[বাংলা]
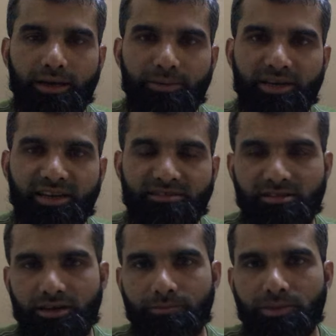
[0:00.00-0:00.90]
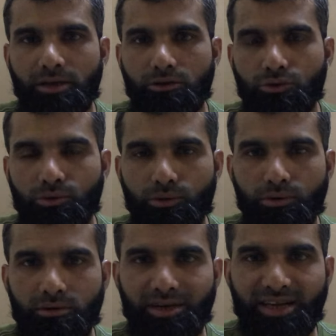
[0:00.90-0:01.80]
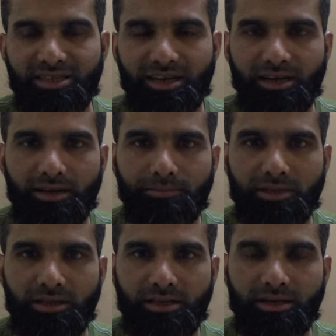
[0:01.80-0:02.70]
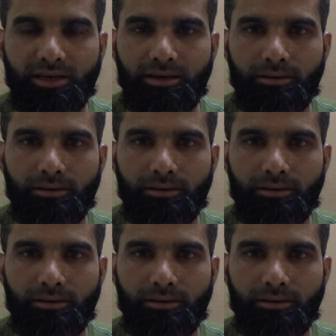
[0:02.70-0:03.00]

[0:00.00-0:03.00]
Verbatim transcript: ইভেন ক্যান্সার তো ডাক্তাররা তাদেরকে